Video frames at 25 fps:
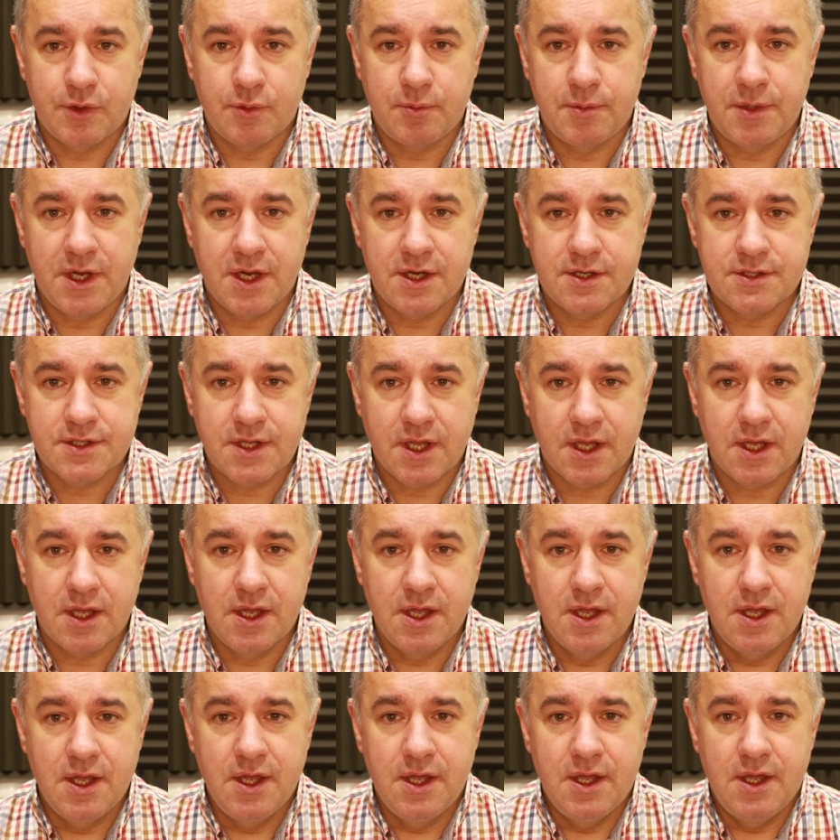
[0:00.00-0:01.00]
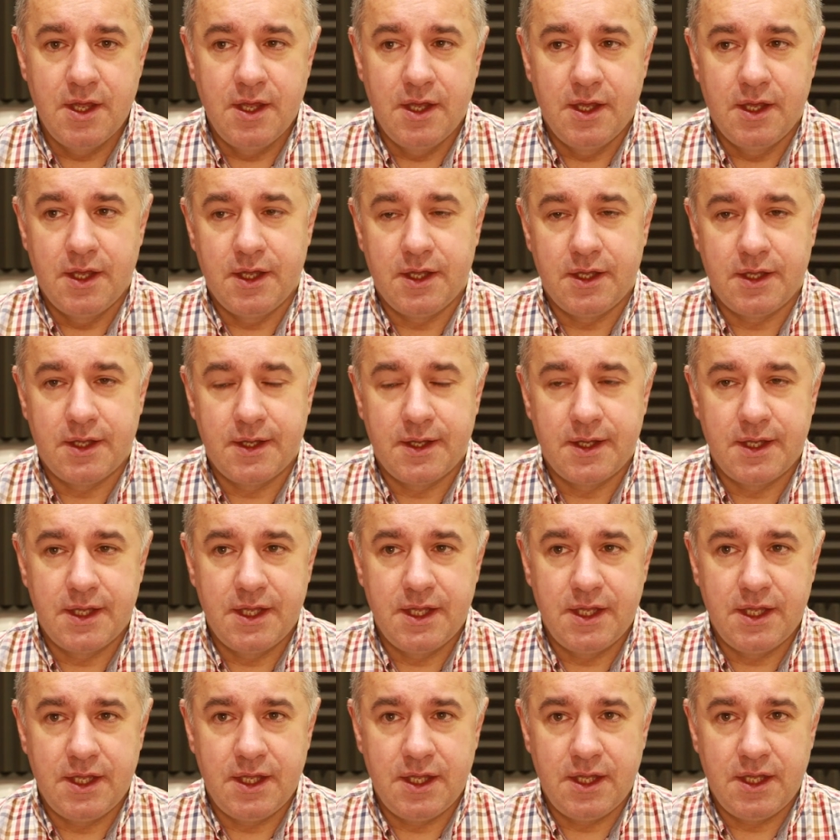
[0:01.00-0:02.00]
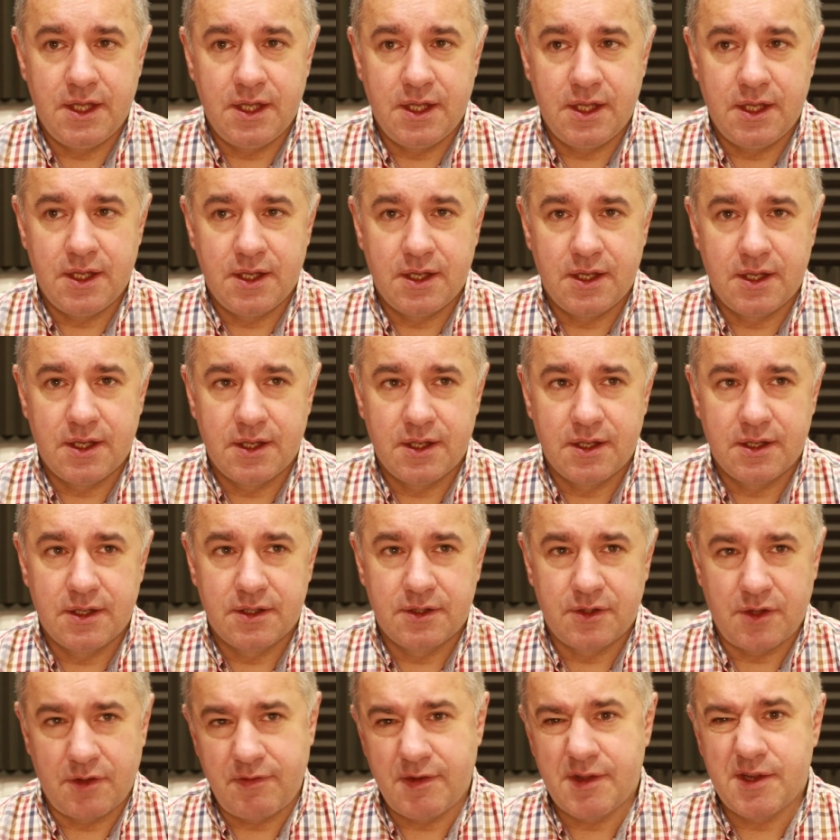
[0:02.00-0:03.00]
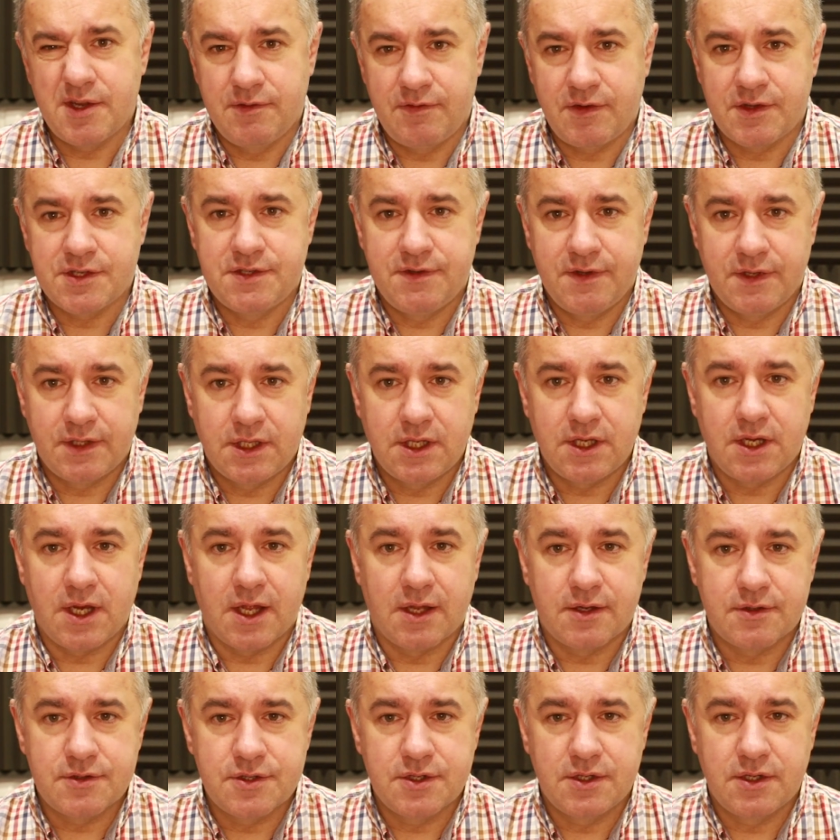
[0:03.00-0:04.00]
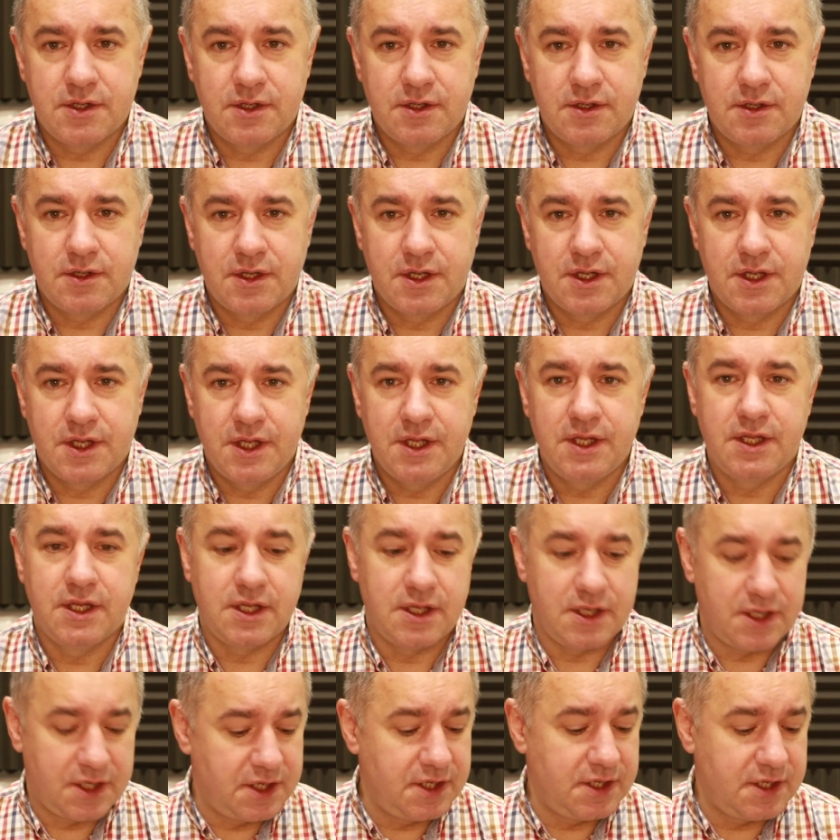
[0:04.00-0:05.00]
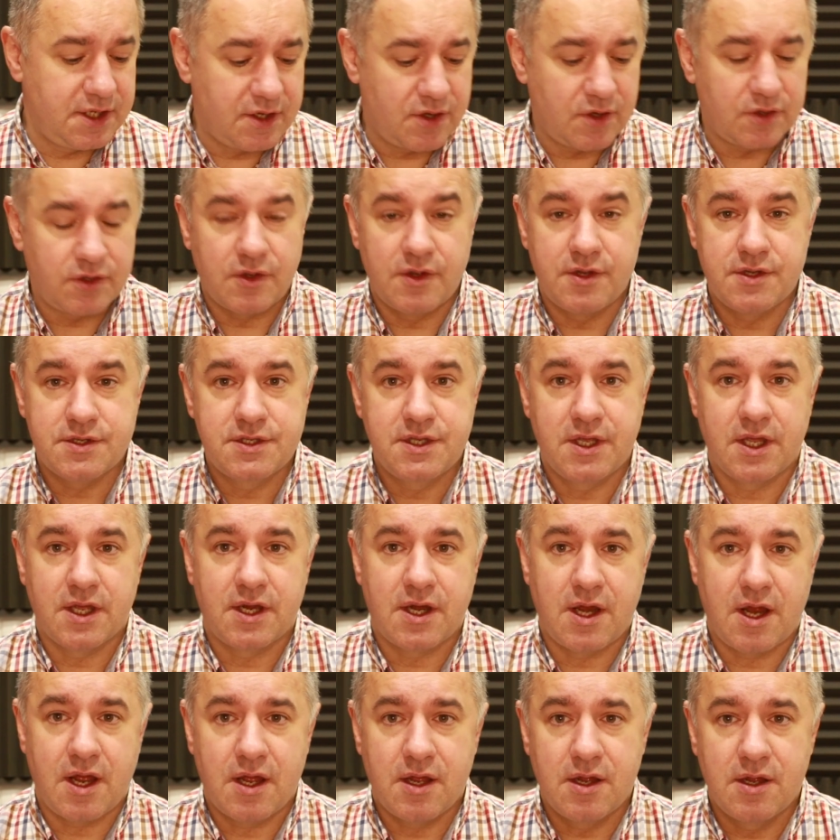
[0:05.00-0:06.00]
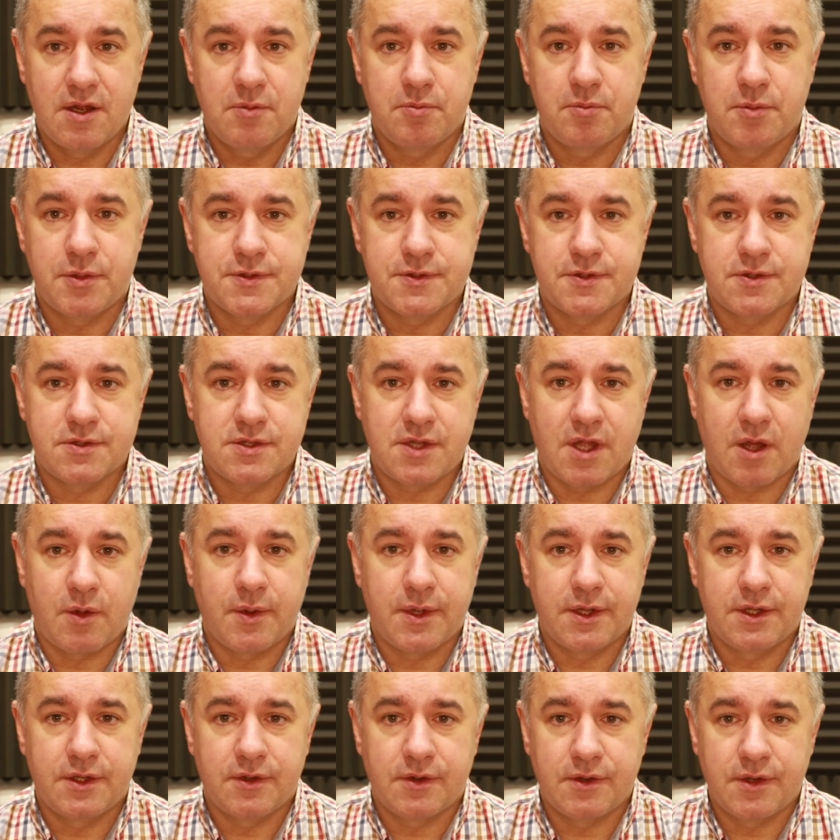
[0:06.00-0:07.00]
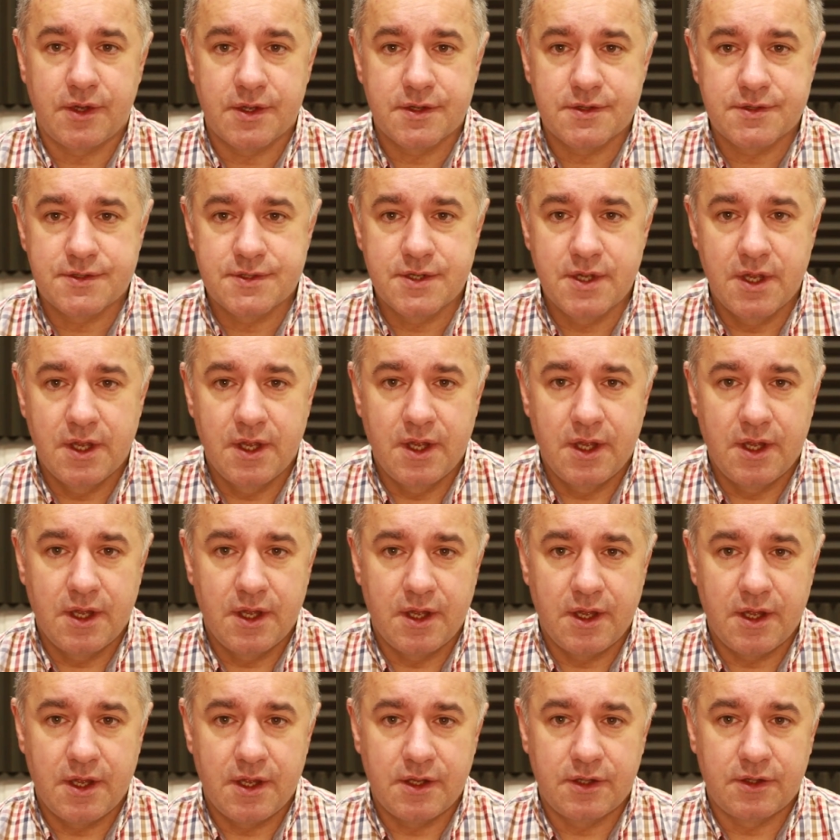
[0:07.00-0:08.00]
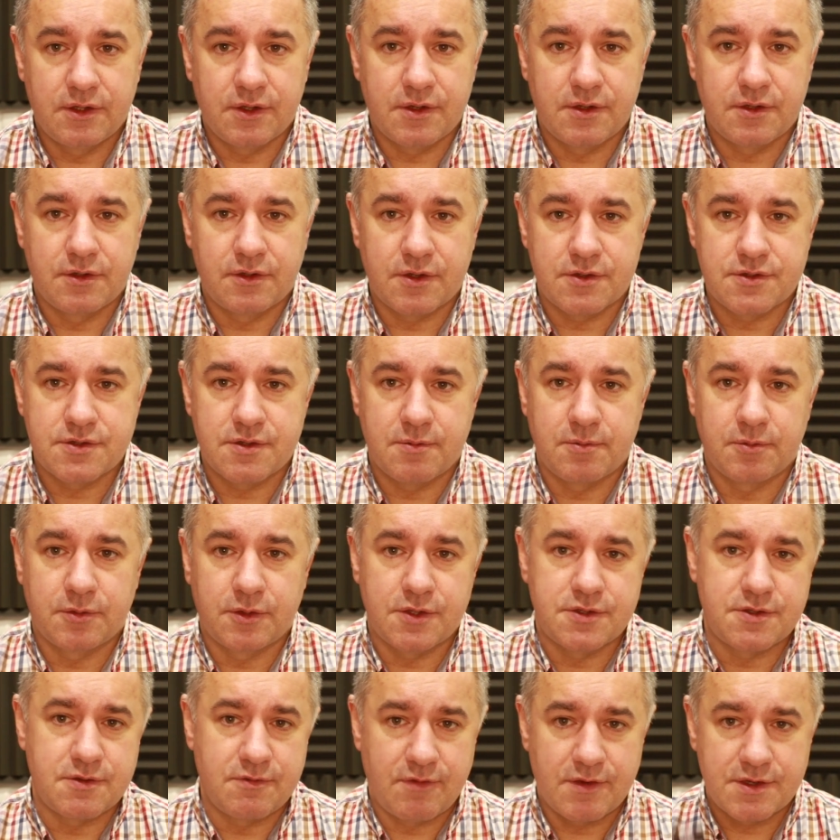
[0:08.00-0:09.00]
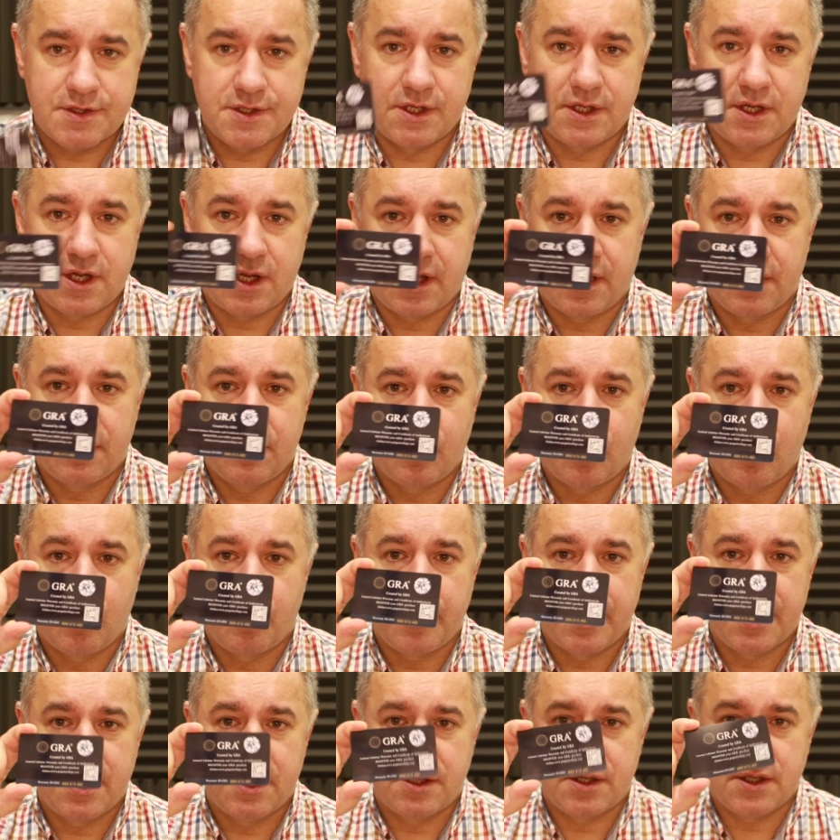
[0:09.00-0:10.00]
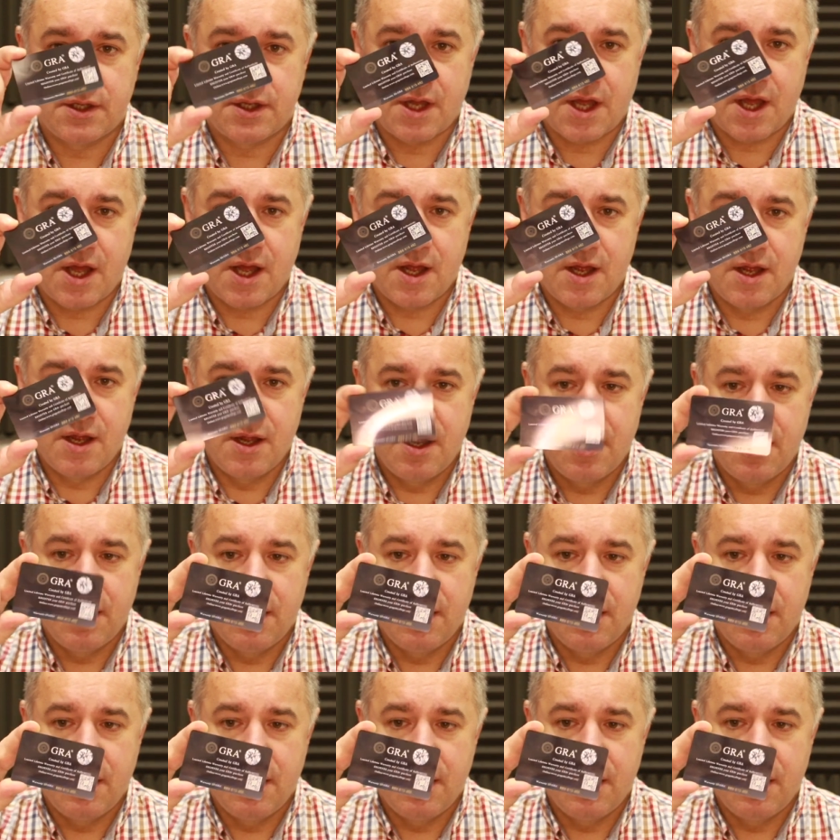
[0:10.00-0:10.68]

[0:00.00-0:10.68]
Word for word: jubilerskie. E, I, no i, i właściwie tyle. Czyli Chiny, Chiny no to jest giera, pozostałe to jest e, to, to, są, to są właśnie takie dokumenty na,